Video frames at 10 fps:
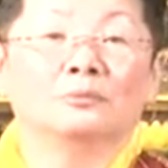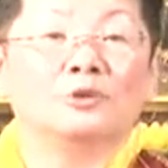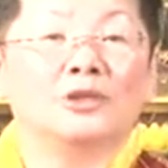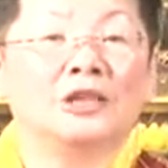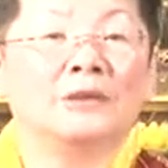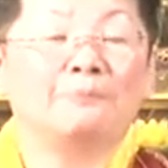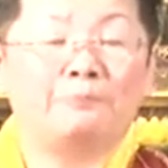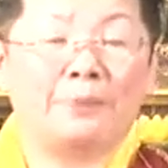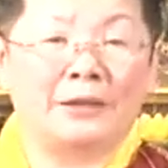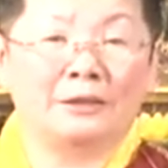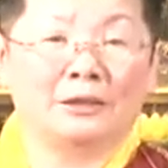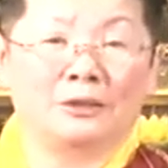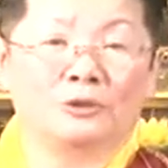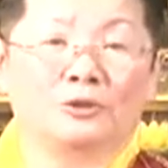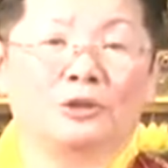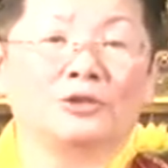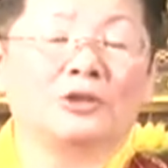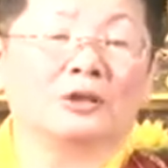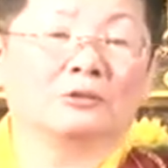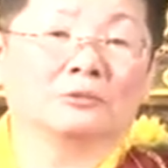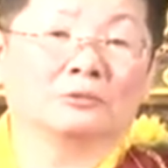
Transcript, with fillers: 不是一般的学校